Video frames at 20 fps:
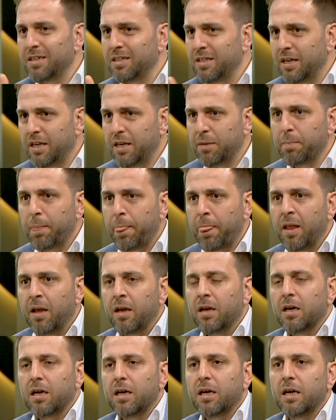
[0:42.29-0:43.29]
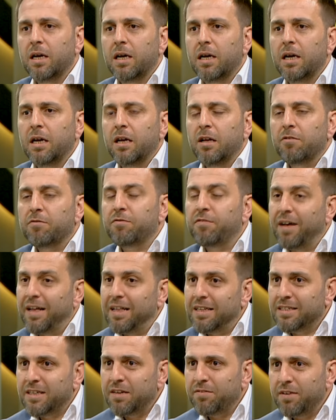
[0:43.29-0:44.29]
Nitekim e,
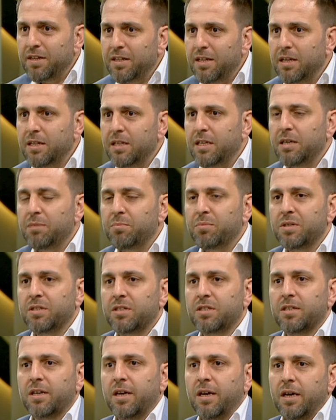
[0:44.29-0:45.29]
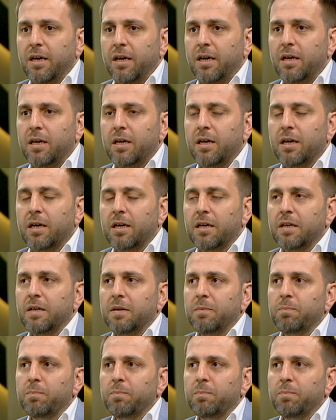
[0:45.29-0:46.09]
felsefe dediğimiz e,